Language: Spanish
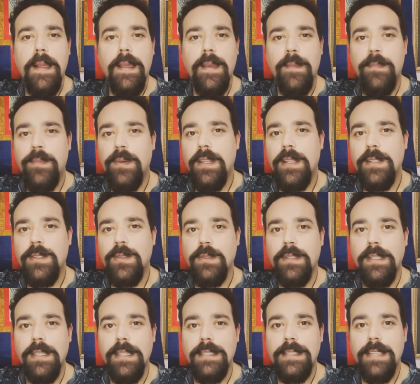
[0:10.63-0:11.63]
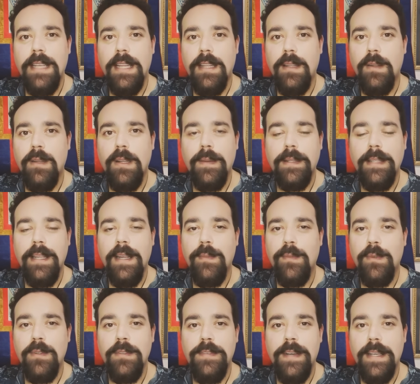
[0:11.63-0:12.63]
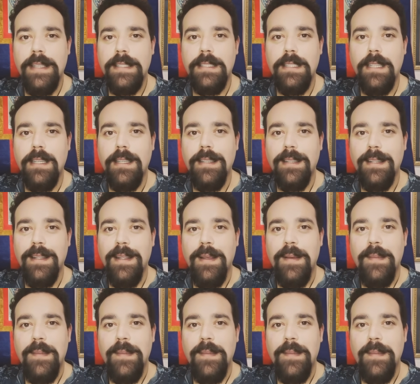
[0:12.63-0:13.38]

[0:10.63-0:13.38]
que puedes utilizar de una manera muy fácil